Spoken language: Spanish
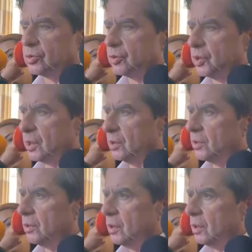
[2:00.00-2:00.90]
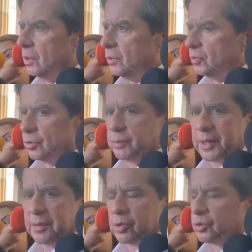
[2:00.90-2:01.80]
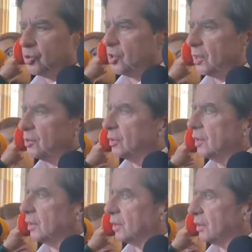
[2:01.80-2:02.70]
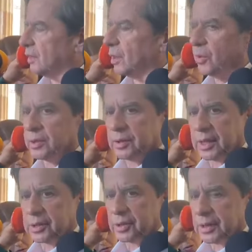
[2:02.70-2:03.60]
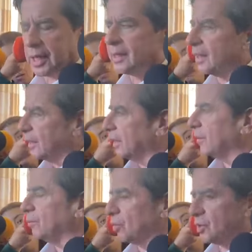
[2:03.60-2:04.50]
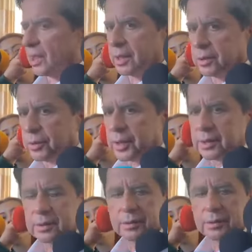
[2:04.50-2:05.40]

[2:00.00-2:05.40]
construyendo unos mínimos consensos dentro de este acuerdo nacional que quiere impulsar el gobierno.